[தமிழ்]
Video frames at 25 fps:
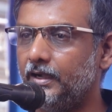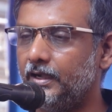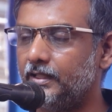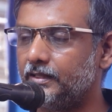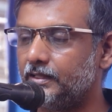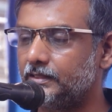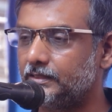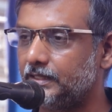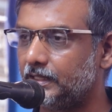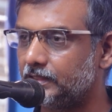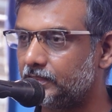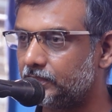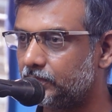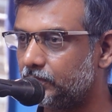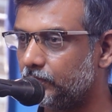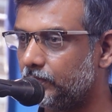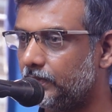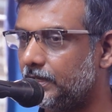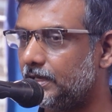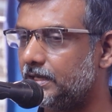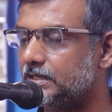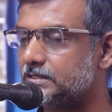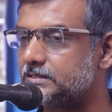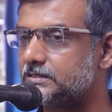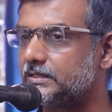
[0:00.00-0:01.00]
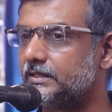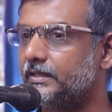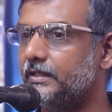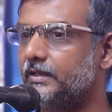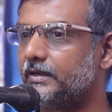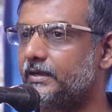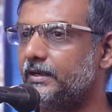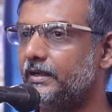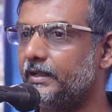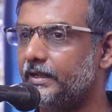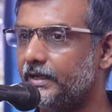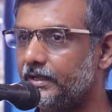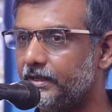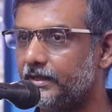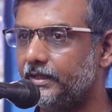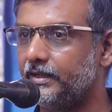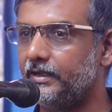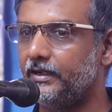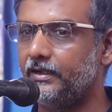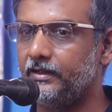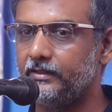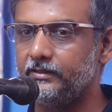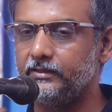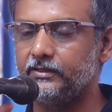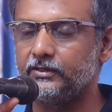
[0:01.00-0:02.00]
அந்த தத்துவ ஆசிரியர்கள் என்ன
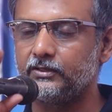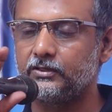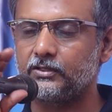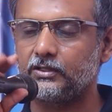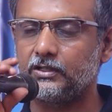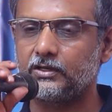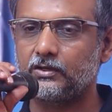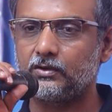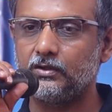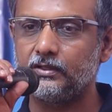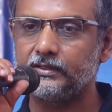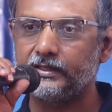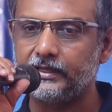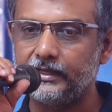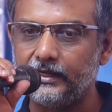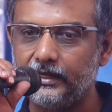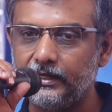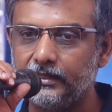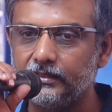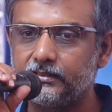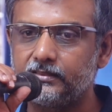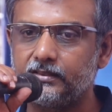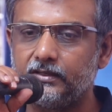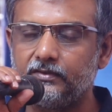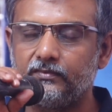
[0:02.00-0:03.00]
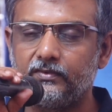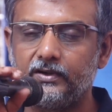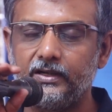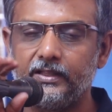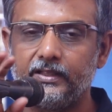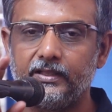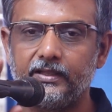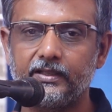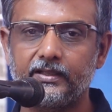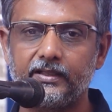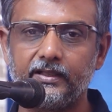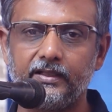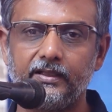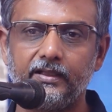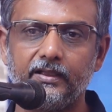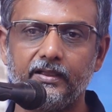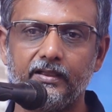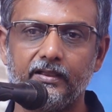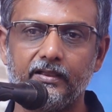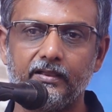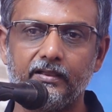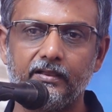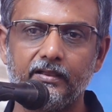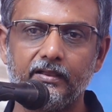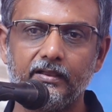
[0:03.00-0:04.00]
எழுதியிருக்கிறார்களோ அந்த எழுத்தின் வழியாக
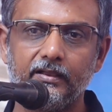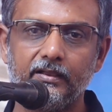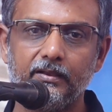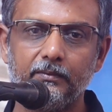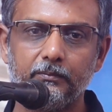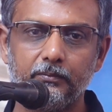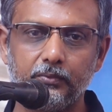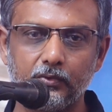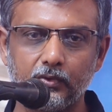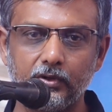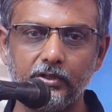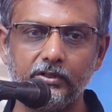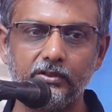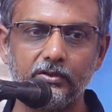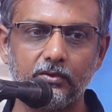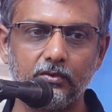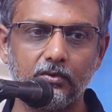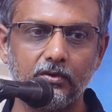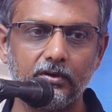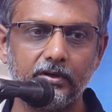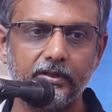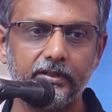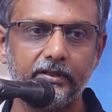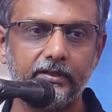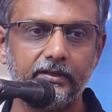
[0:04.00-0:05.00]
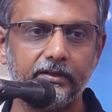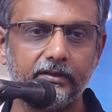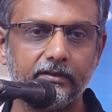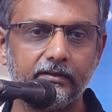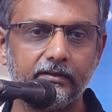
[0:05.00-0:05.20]
புரிந்து கொண்டு